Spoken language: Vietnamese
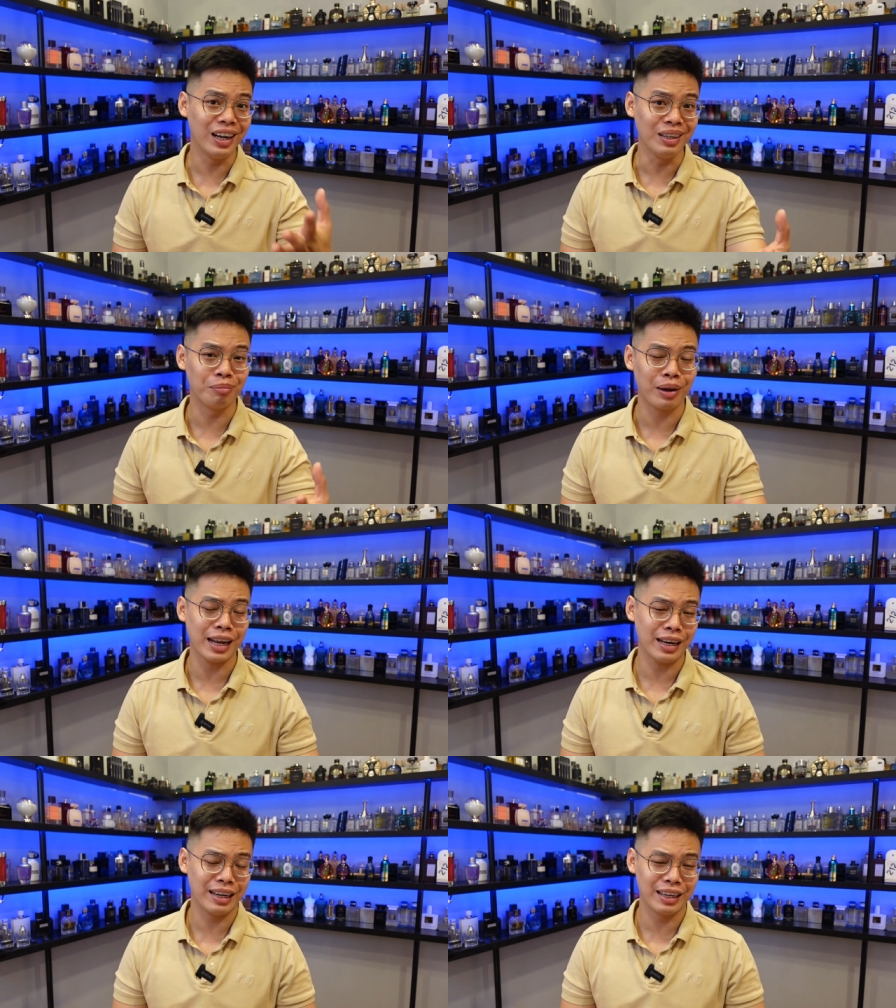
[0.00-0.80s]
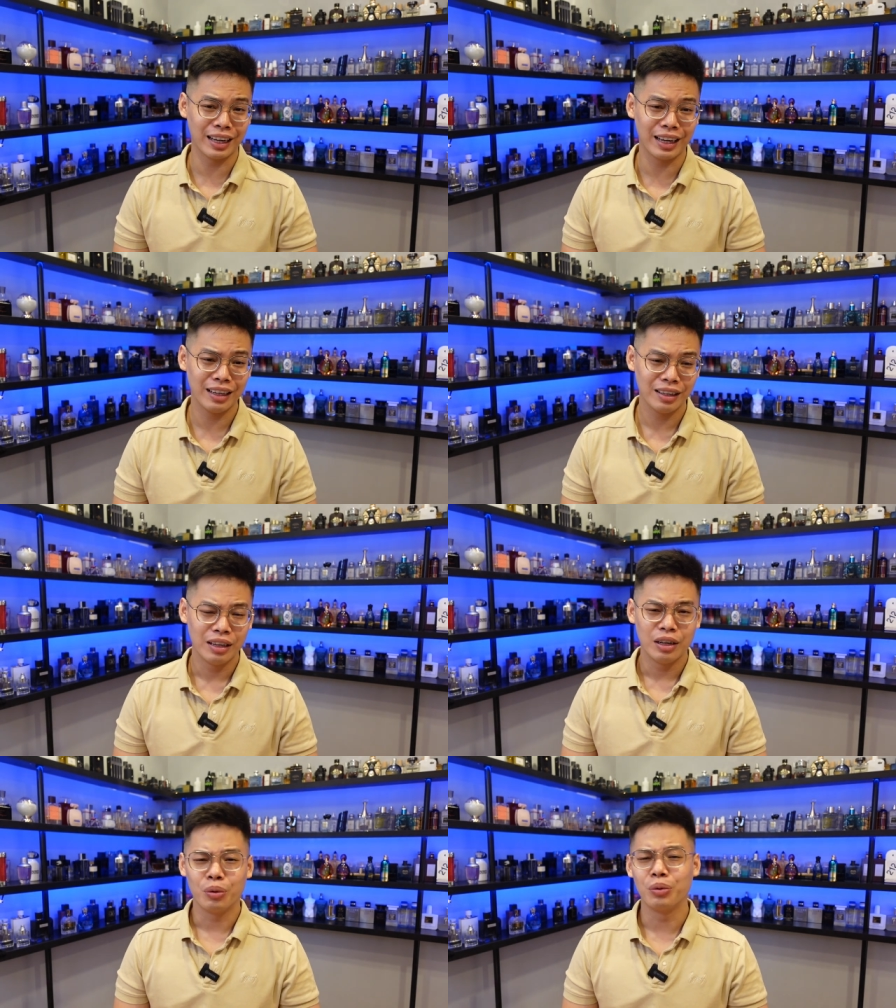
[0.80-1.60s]
X-Men đến thế
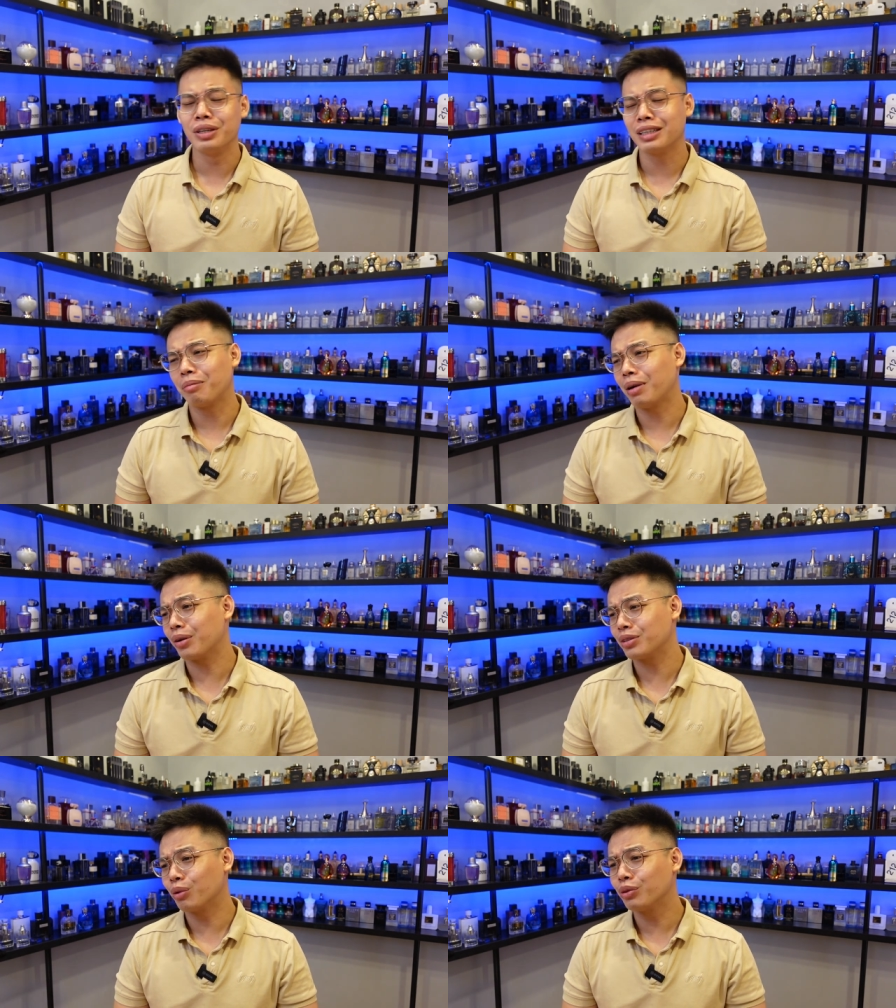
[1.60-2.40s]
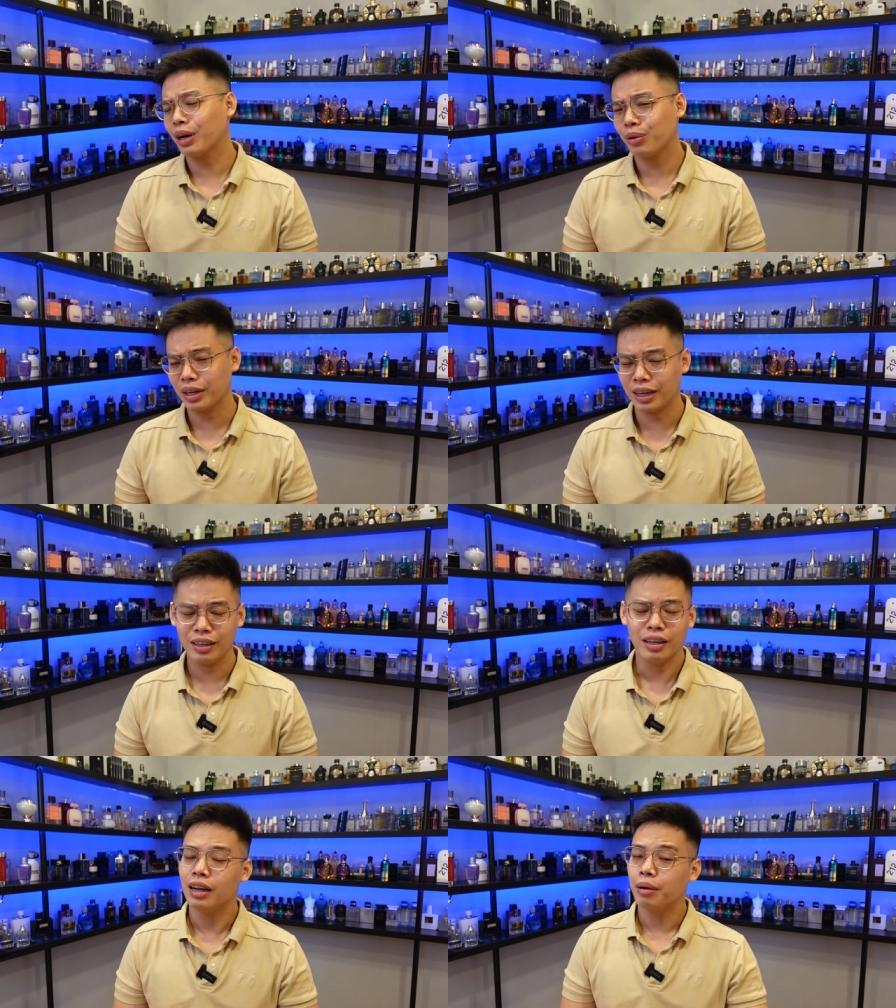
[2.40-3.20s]
ui sao mà nó giống nhau thế